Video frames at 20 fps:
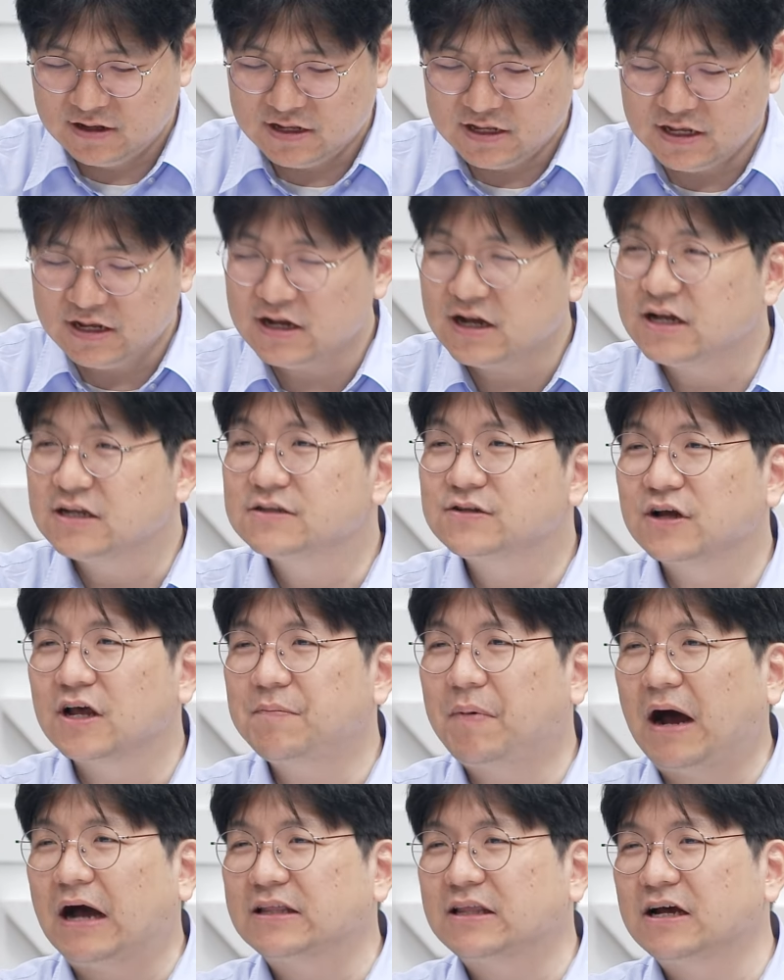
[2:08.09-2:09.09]

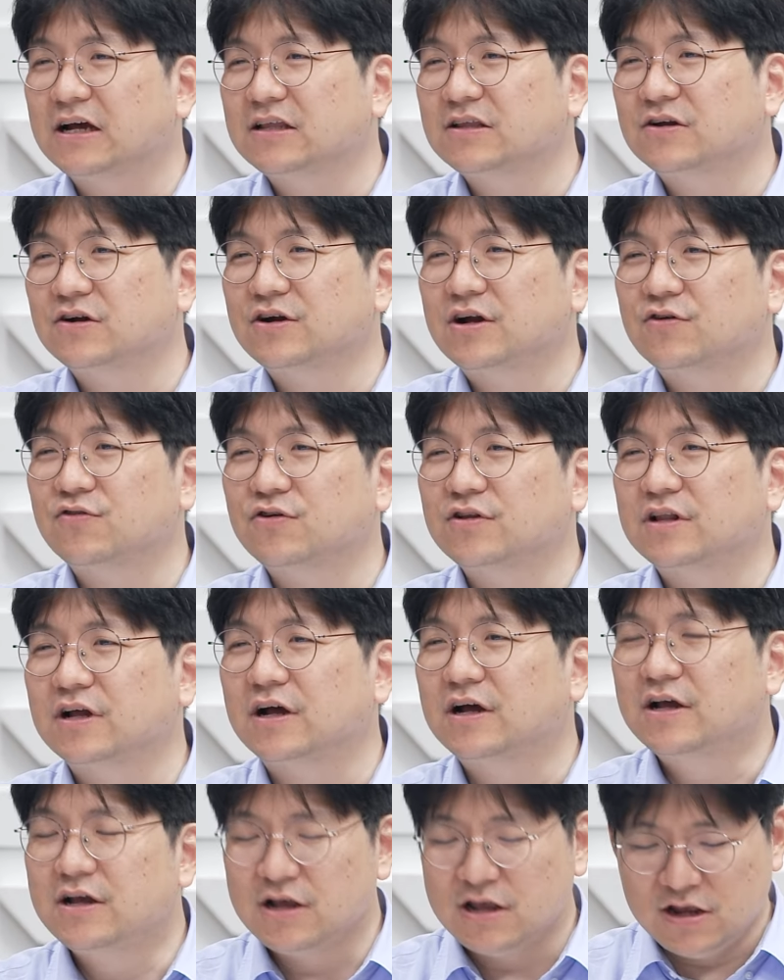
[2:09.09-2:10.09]
인간성의 바닥이 드러나고
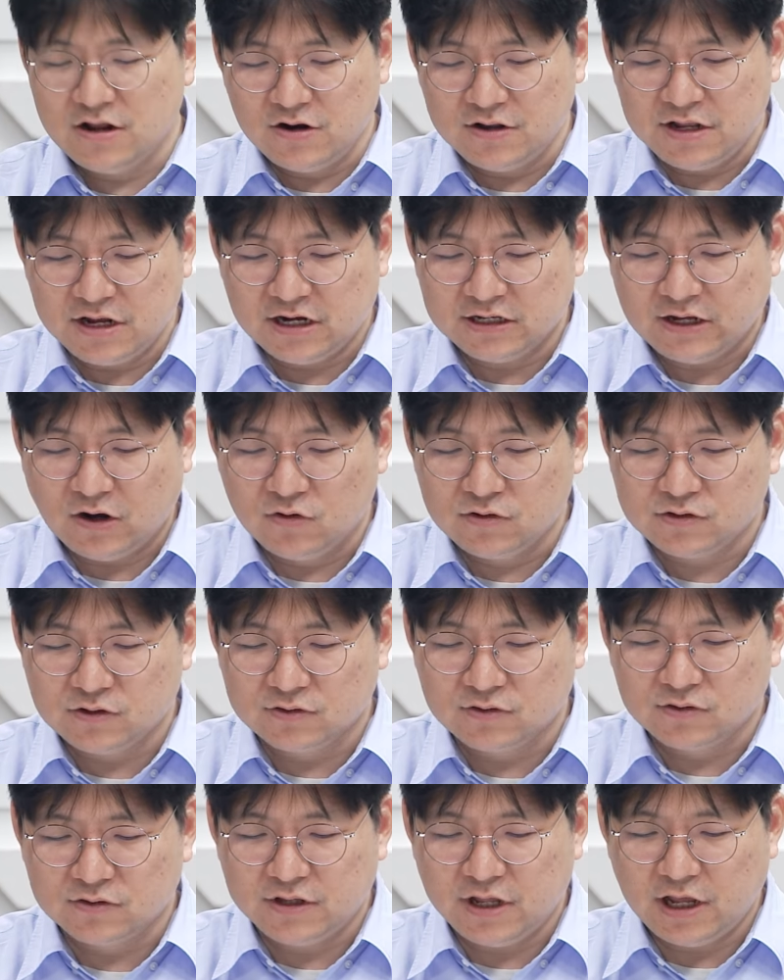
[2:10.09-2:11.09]
있다. 이런 얘기가 나올
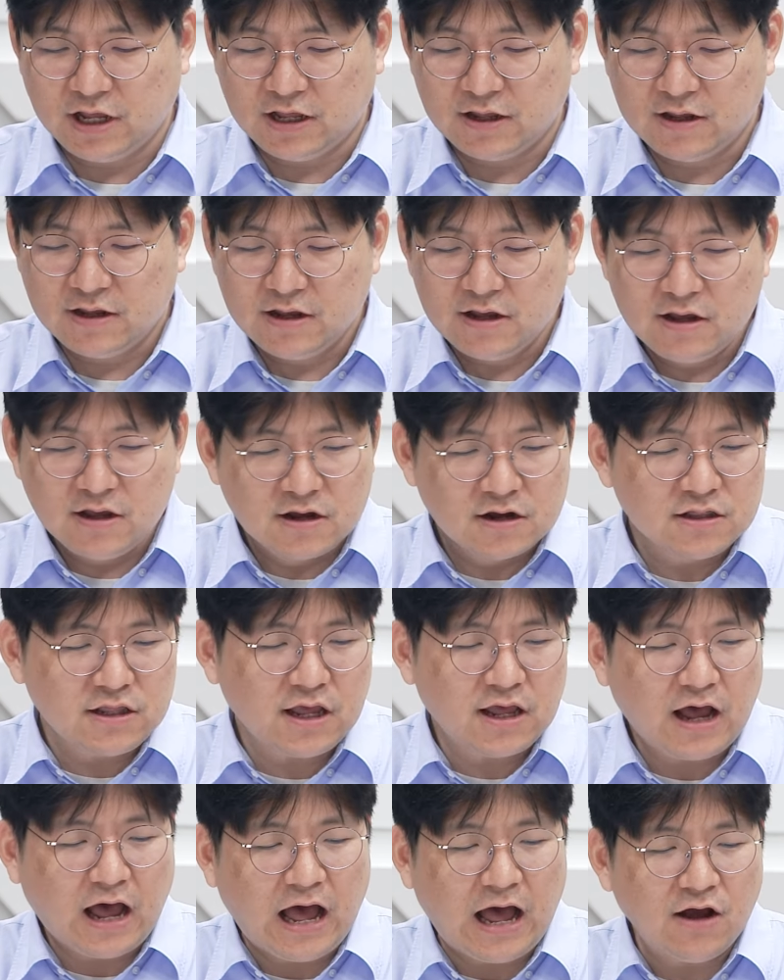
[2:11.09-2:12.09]
정도인데
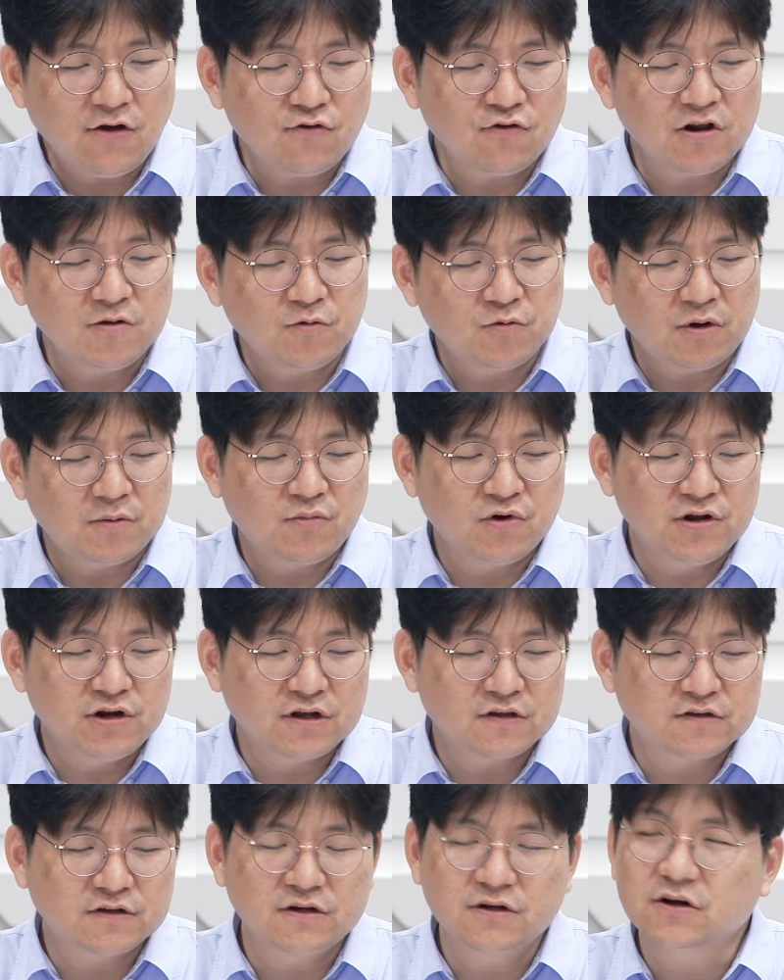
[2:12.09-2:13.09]
근데 한국일보만 뭐
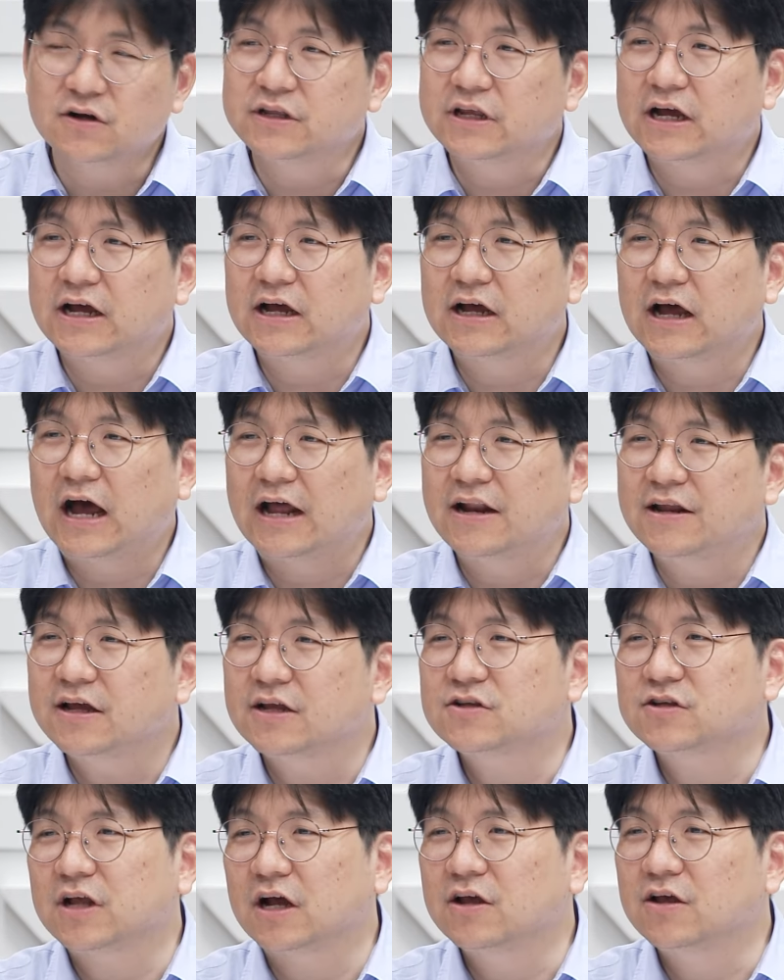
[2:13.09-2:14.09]
이렇게 쓰는 거냐? 네.
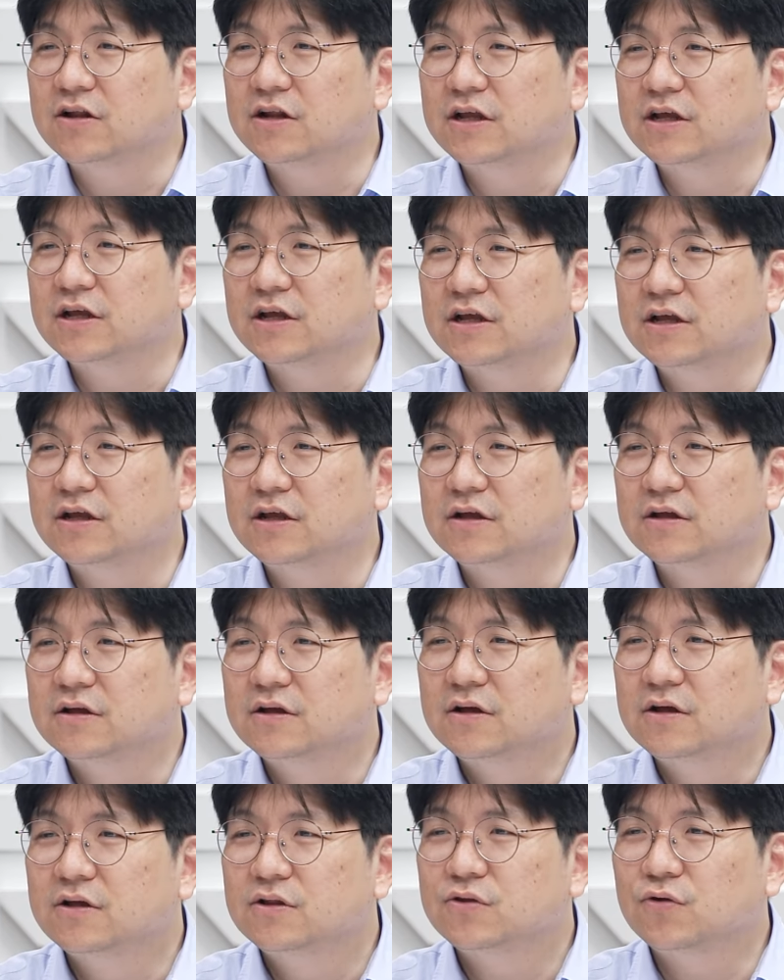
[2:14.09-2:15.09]
아니겠죠 당연히.
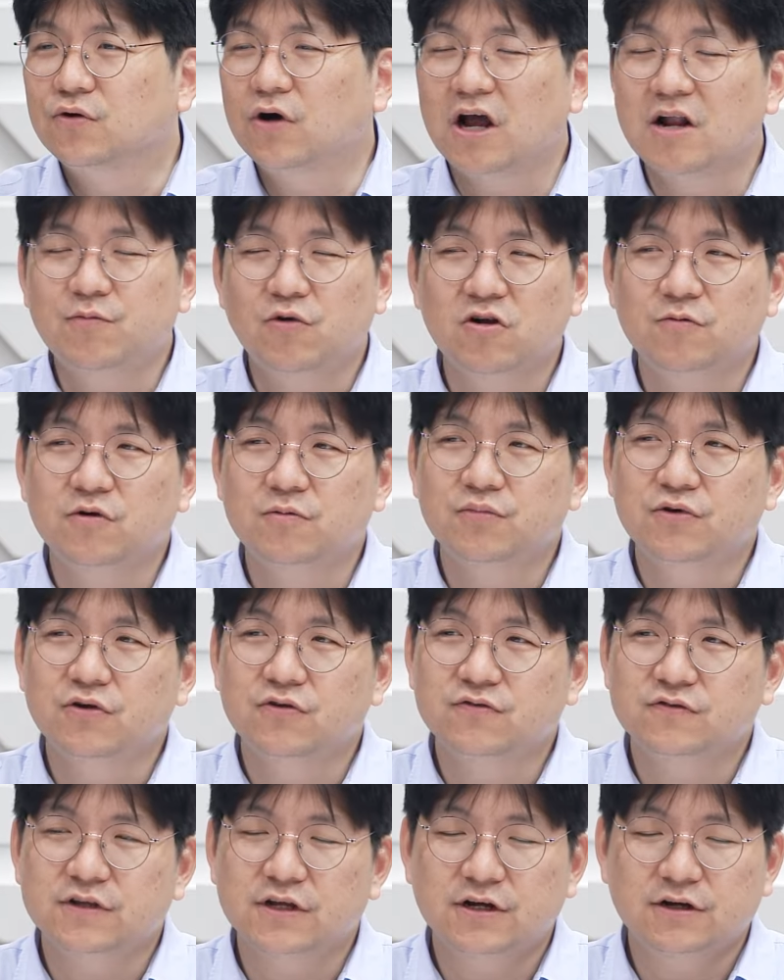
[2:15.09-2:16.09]
아유, 동아일보일보 네.
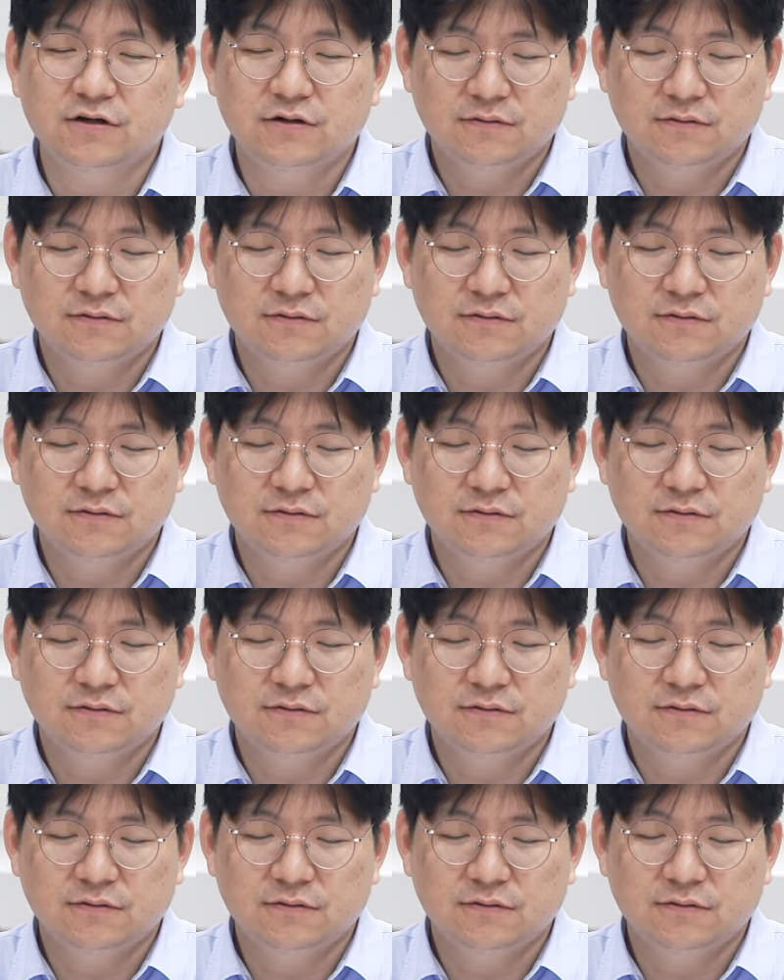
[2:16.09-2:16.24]
보여주세요.